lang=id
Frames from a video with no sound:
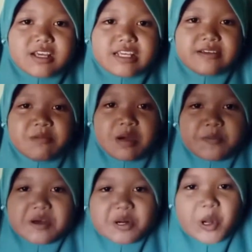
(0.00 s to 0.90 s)

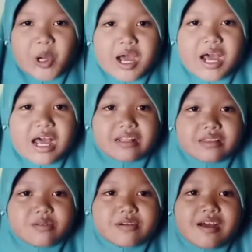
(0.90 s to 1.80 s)
wabarakatuh
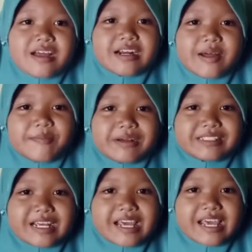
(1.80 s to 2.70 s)
Nama
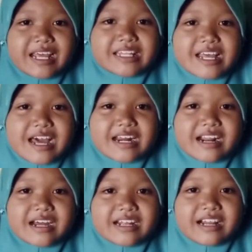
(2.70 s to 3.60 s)
saya Tiara
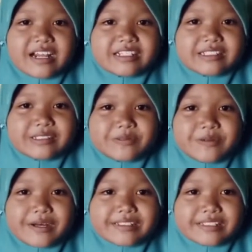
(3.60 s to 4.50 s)
kelas 2C
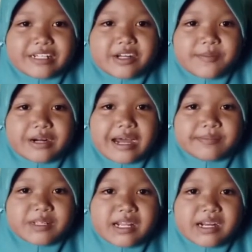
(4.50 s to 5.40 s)
nomor absen
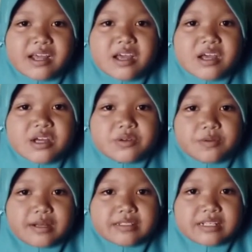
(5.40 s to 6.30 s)

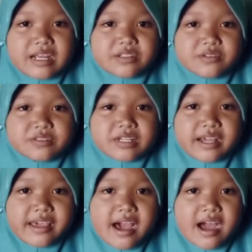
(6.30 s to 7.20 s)
21 Saya
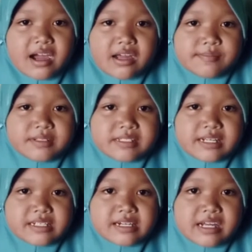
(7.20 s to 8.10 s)
akan
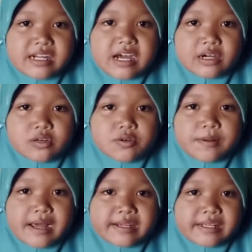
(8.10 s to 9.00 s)
menyanyikan lagu
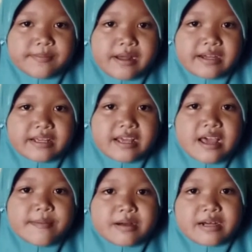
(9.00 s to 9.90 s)
Pelangi-Pelangi
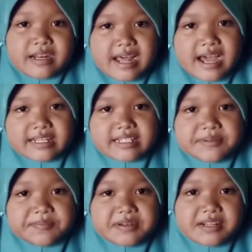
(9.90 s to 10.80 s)

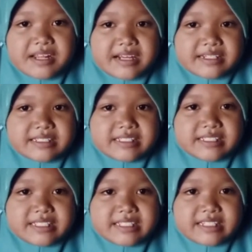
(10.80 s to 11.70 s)
Pelangi-pelangi
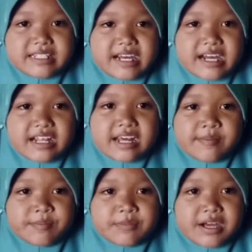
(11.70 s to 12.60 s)
alam
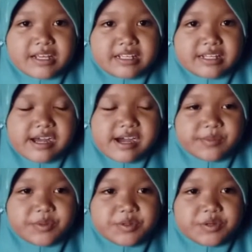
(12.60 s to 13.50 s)
keindamu